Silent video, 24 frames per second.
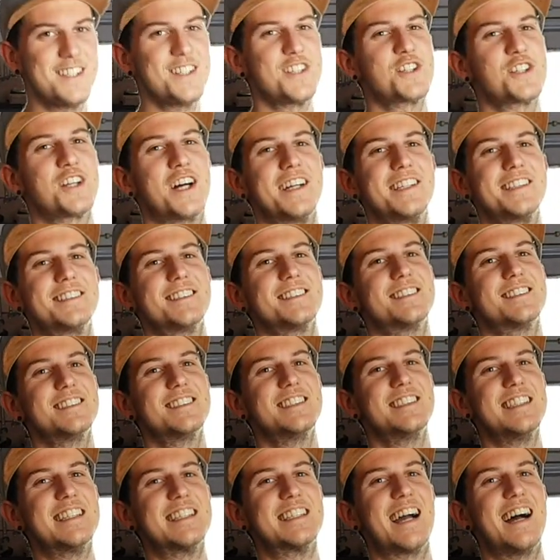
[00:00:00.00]
Scheiße, sieht
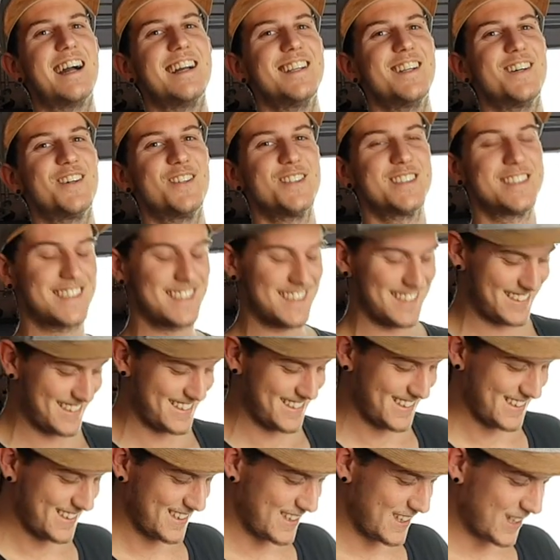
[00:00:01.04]
die geil aus.
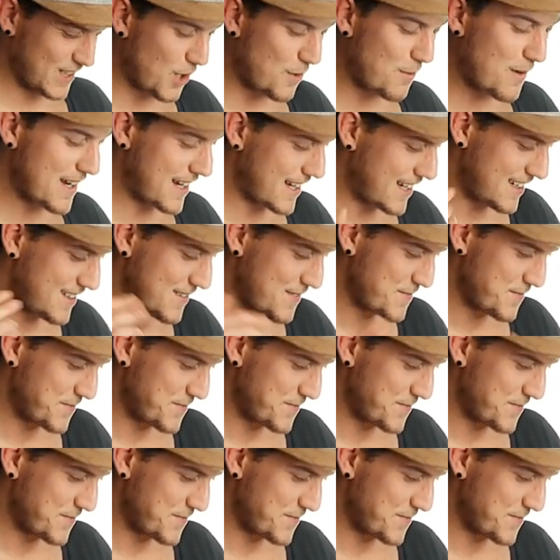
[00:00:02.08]
Komm mal her.